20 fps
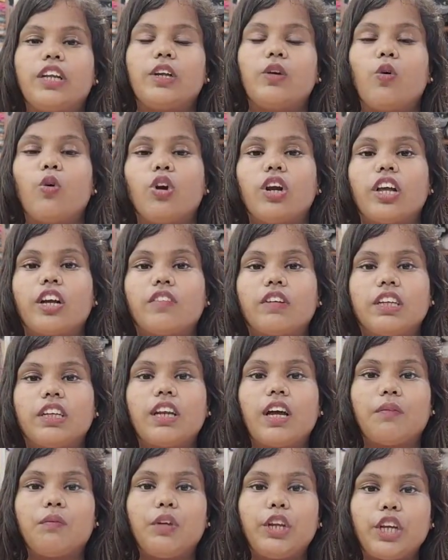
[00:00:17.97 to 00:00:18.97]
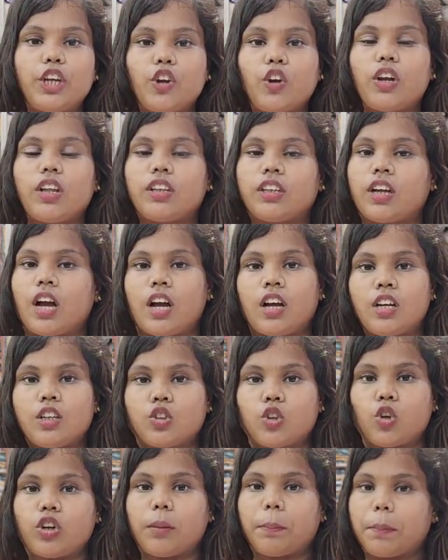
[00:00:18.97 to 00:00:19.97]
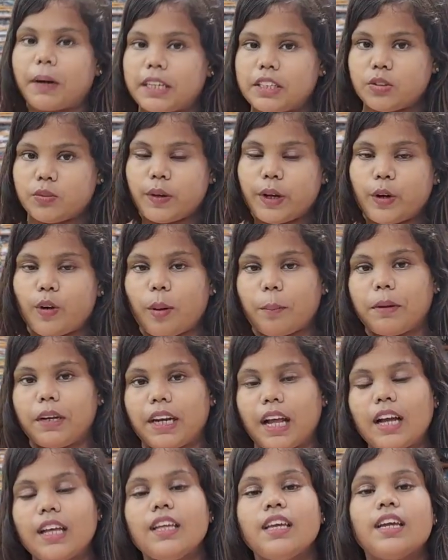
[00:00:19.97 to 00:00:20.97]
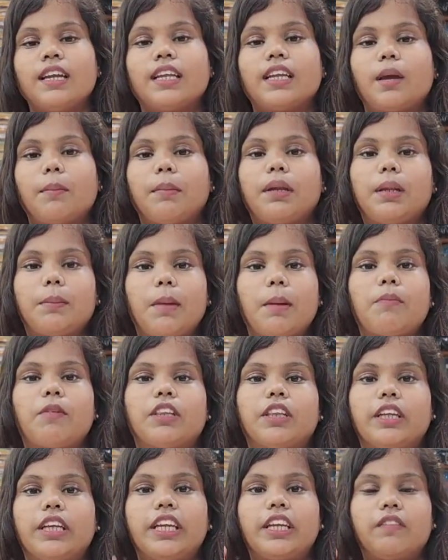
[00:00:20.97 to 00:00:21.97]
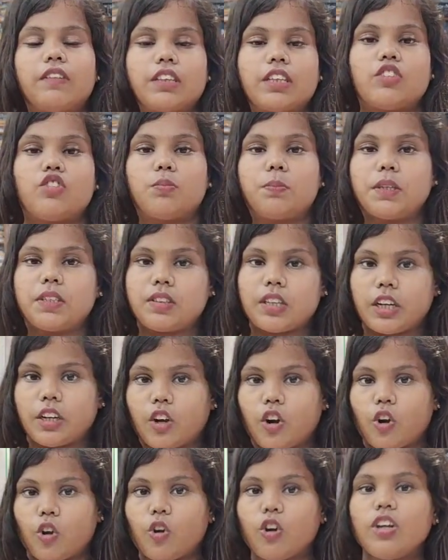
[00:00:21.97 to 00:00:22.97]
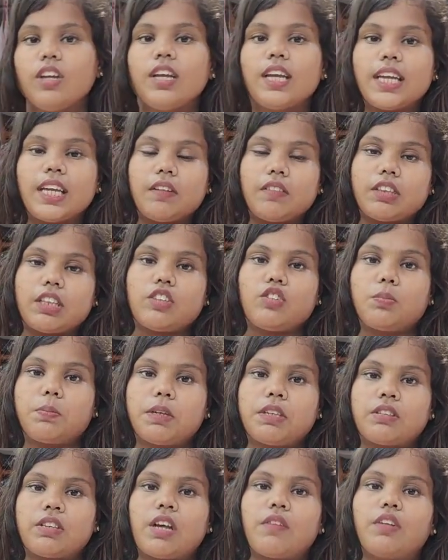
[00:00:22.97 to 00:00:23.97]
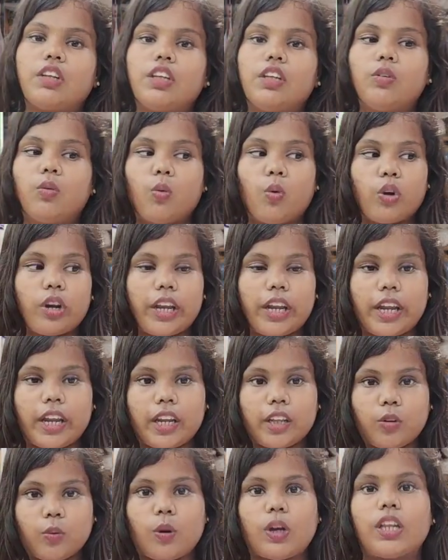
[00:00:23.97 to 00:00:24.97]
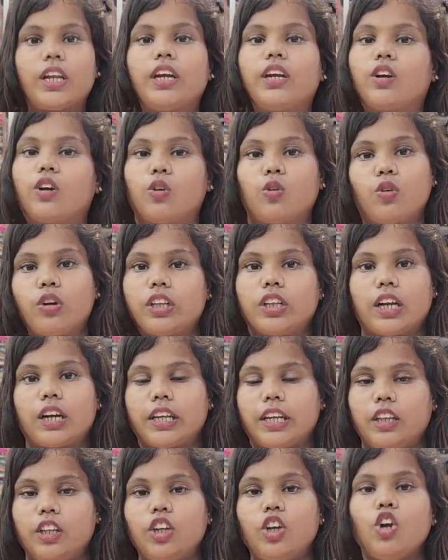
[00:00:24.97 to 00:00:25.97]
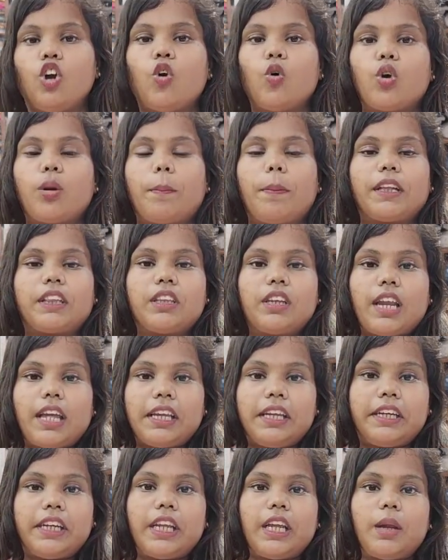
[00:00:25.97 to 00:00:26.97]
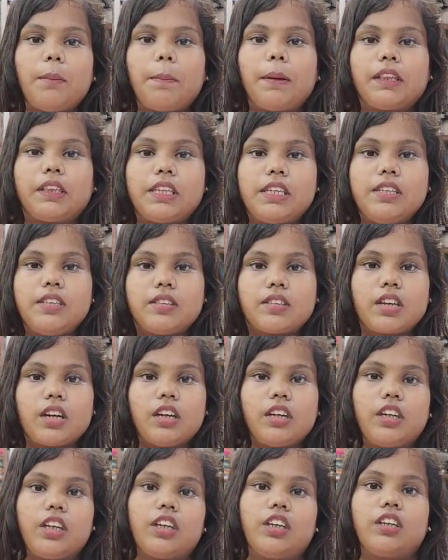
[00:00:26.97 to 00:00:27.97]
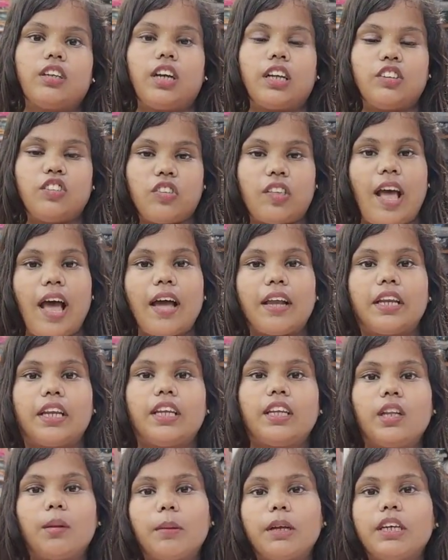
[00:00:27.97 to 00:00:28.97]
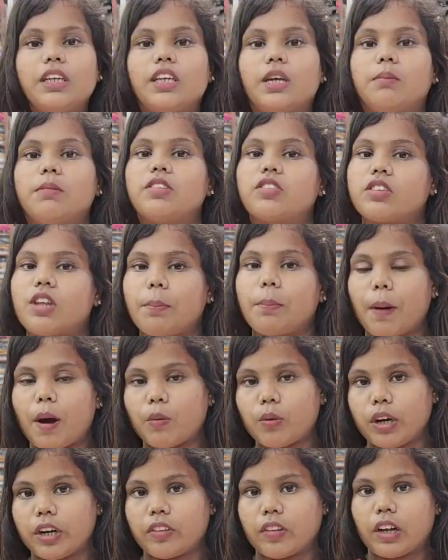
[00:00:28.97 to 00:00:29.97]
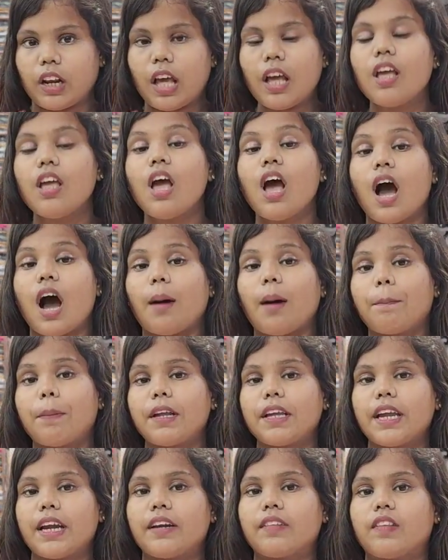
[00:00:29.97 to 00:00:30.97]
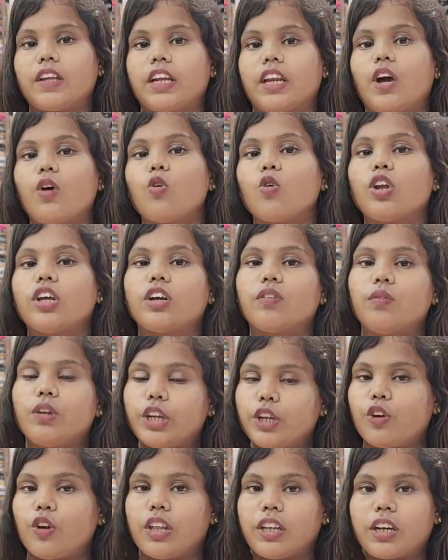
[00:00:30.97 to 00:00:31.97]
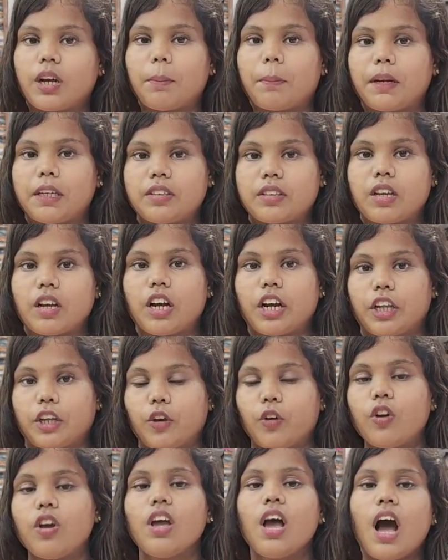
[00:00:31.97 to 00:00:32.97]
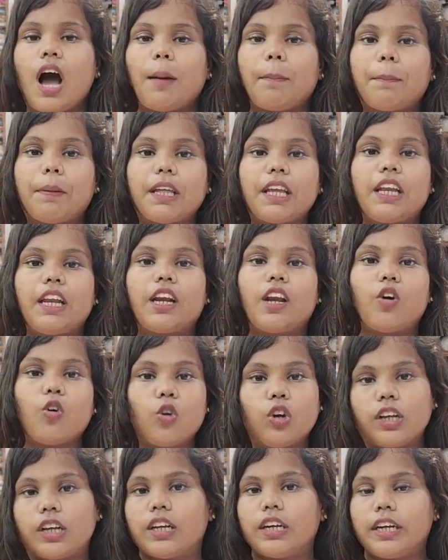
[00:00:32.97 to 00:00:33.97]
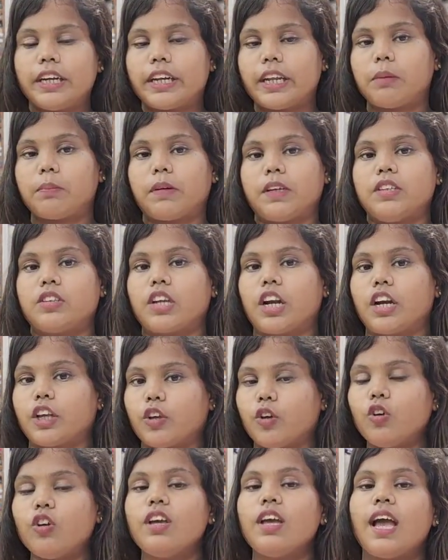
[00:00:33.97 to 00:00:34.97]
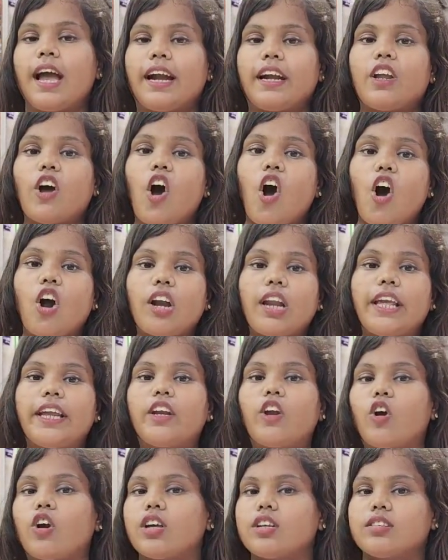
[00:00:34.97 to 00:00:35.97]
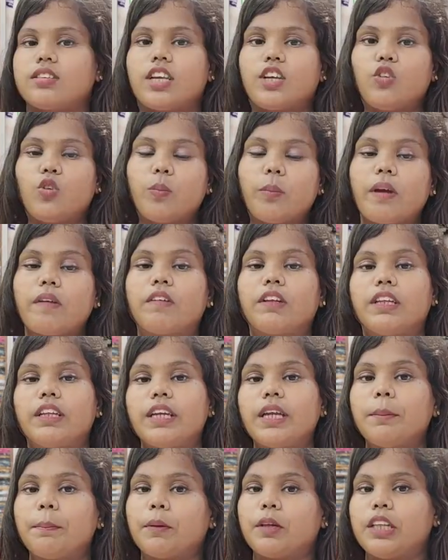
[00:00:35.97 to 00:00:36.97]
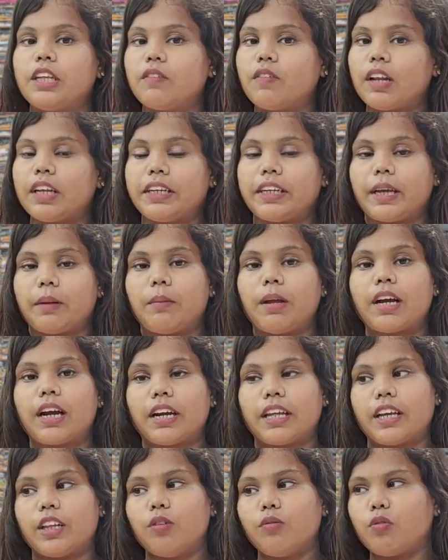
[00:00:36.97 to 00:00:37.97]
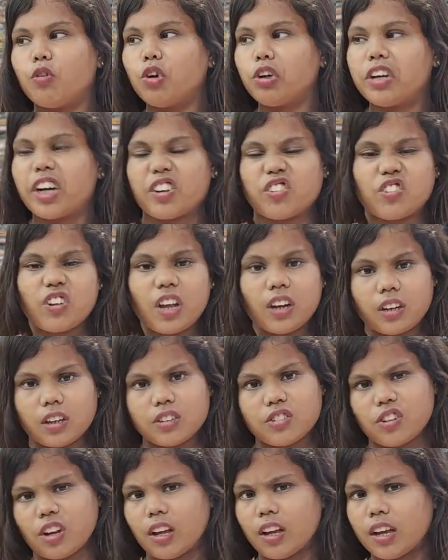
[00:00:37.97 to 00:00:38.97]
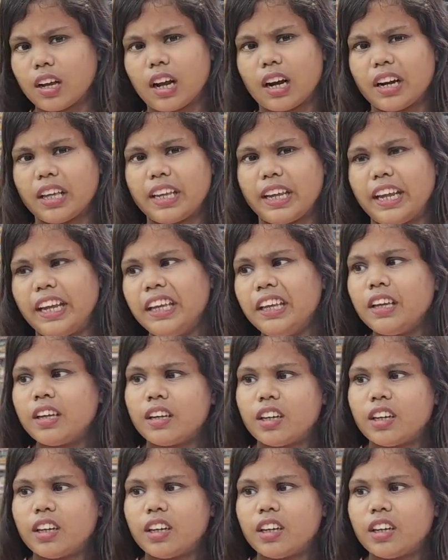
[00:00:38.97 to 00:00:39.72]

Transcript: நீங்கள் உங்களுக்கு வந்து நான் வீடியோவில் க சொல்கிற ப்ரைஸ் வேணும் அப்படின்னா நீங்கள் மினிமம் வந்து இருபத்தஞ்சு பீஸ் எடுக்கணும் இருபத்தஞ்சு பீஸ்னால் வந்து ஒரே இதுவாக தான் எடுக்கணுன்றது கிடையாது ஒரு பத்து நைட்டி பத்து இன்ஸ்கர்ட்டு அந்த சாரீ இந்த மாதிரி நீங்கள் மிக்ஸ்டப்பாகவும் எடுத்துக்கலாம் அப்படி எடுத்தீங்கன்னா உங்களுக்கு வீடியோவில் இருக்க ப்ரைஸ்க்கு கிடைக்கும் அப்படி இல்லைனா உங்களுக்கு ரீட்டைல் ப்ரைஸ் கிடைக்கும் அண்ட் ஆன்லைன் ஆர்டர்ஸ் எதுவுமே வந்து இப்போ தீபாவளி டைமில் கிடையாது ஃபுல் ட்ரெஷ்ஷாக இருக்குது கடையே